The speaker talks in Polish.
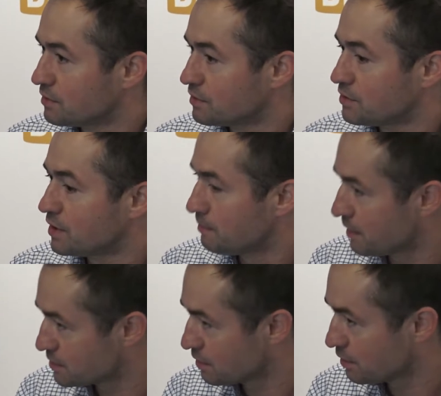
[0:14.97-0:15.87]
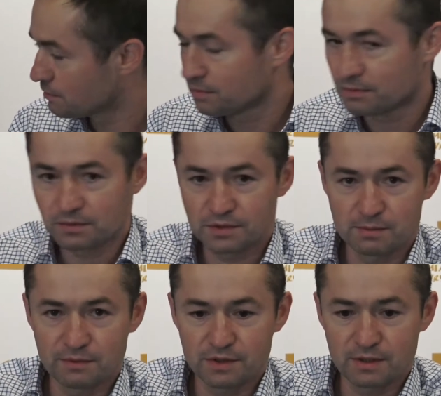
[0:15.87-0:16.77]
Grzesiek, bardzo
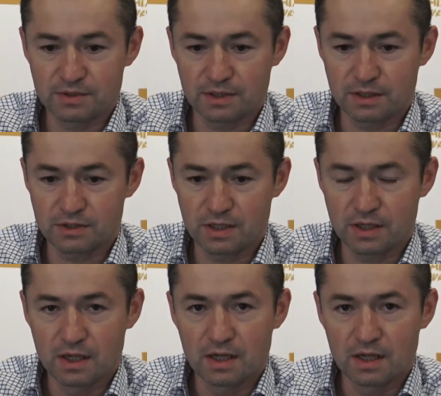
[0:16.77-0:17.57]
Ciebie witam serdecznie.